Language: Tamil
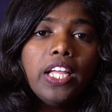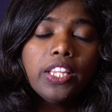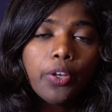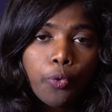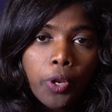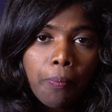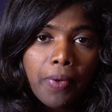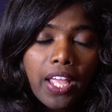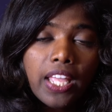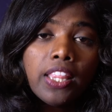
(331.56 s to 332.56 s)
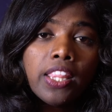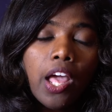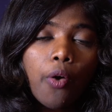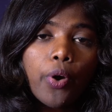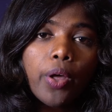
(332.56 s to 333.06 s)
இந்த உரிமை
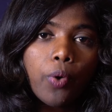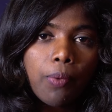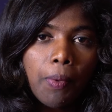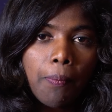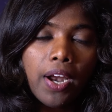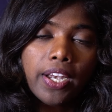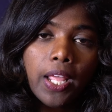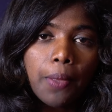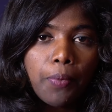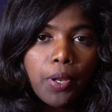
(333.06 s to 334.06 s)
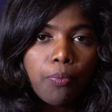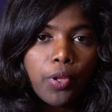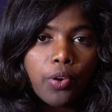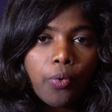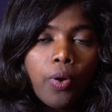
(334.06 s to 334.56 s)
இந்தியாவோட ஒருமைப்பாட்டை எப்படி
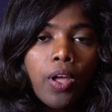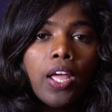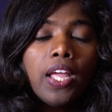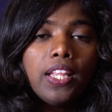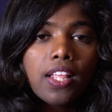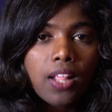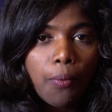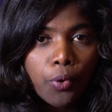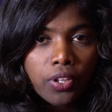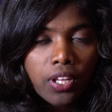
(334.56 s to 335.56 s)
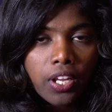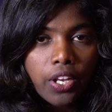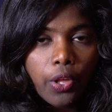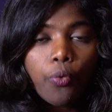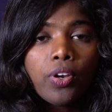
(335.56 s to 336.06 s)
மீறும் இந்த
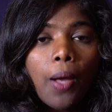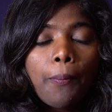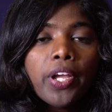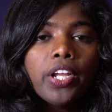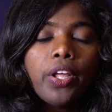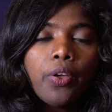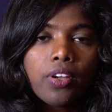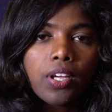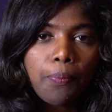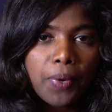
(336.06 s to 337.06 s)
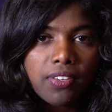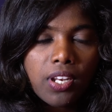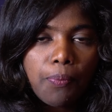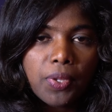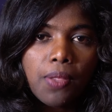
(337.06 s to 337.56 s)
சமூகத்துக்கிட்டையும் நம்மக்கிட்டையும் இருக்கிற
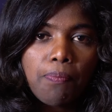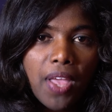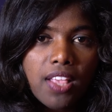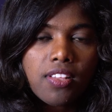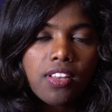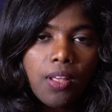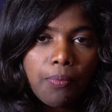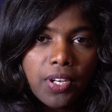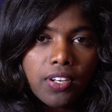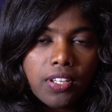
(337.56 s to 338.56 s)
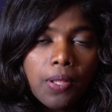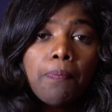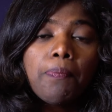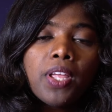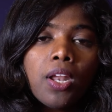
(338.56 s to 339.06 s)
பிரச்சனை பற்றி பேசுகிறது அப்படின்றது
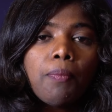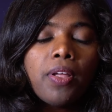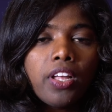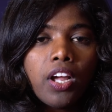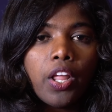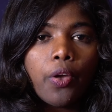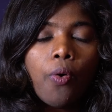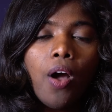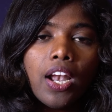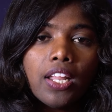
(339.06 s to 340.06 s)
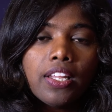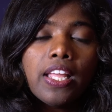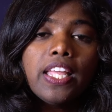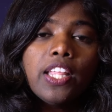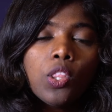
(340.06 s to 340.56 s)
பிற மதங்களையோ அல்லது
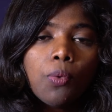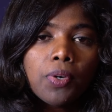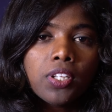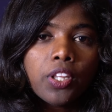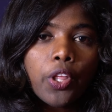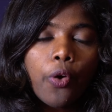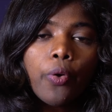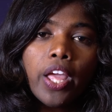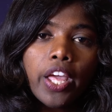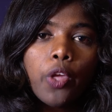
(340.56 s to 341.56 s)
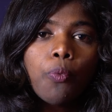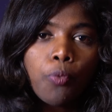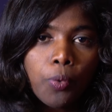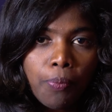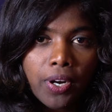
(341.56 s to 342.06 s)
இந்து மதத்தையோ எங்கேயும்
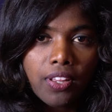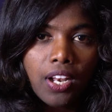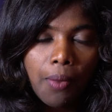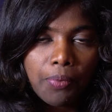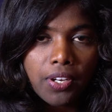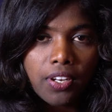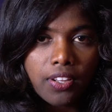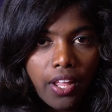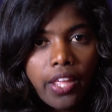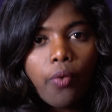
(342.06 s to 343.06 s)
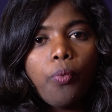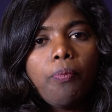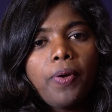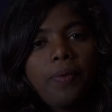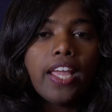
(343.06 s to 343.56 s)
புண்படுத்தலை அப்படின்றது தான் இங்கே
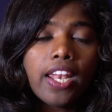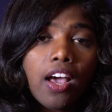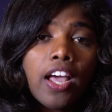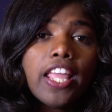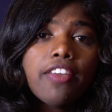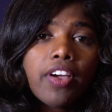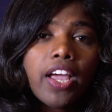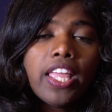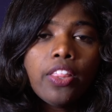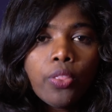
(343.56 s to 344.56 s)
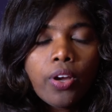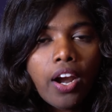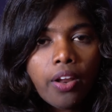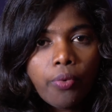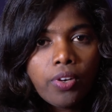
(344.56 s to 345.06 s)
உண்மை ஏன்னா இவங்க இந்து
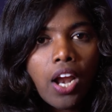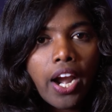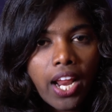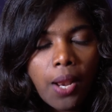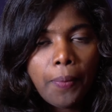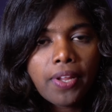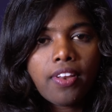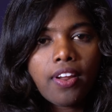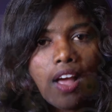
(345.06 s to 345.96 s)
கடவுள்னு அடையாளப்படுத்துகிற